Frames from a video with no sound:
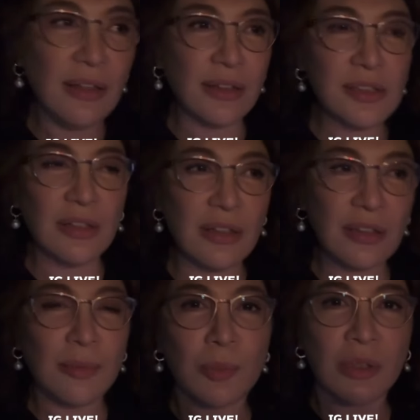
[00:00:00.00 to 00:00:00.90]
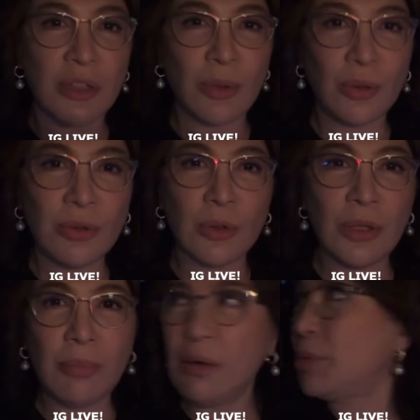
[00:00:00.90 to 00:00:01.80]
Christian kanina pumunta daw ako. Hindi ko
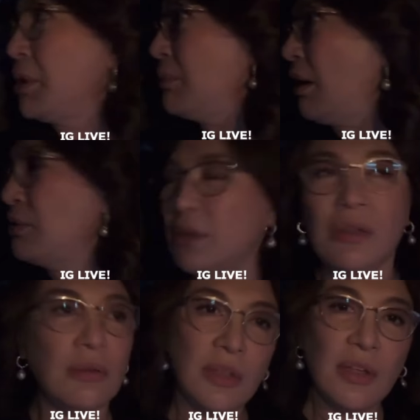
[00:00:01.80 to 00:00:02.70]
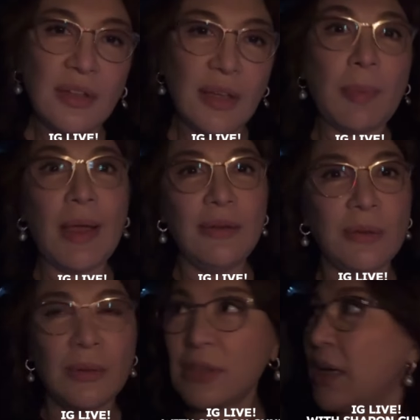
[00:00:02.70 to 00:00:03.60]
alam ba, kumain ba ako? Yun. paano?
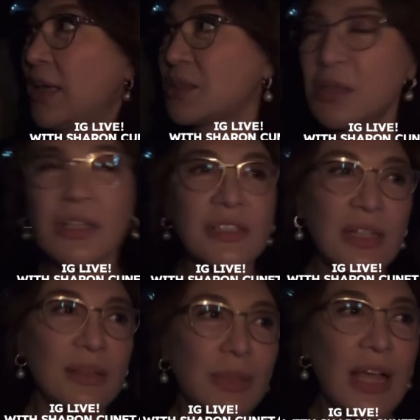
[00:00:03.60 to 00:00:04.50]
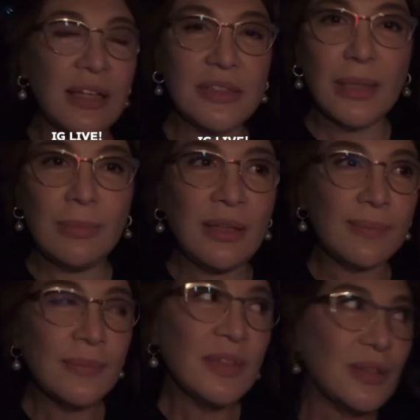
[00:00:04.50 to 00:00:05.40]
Talaga, so, kasi Batangas kami,
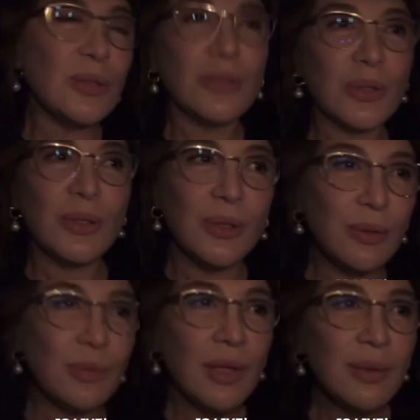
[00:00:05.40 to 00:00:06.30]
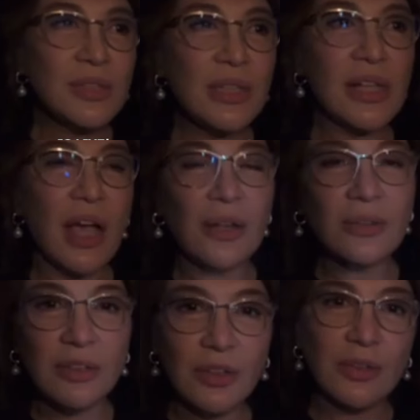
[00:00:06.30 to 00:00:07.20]
todo-todo. Minsan isang araw,
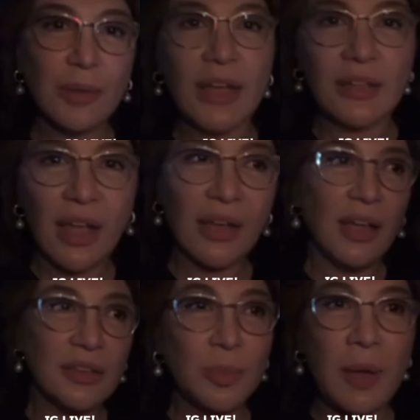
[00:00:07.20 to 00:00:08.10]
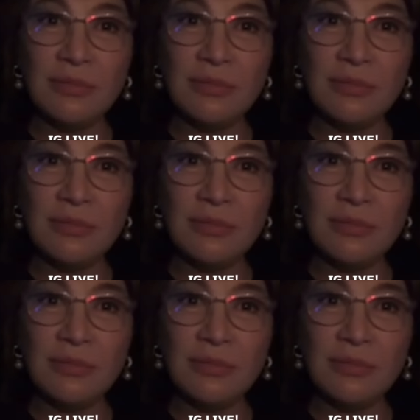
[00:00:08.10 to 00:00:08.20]
tatlo yung dramatic highlights. So,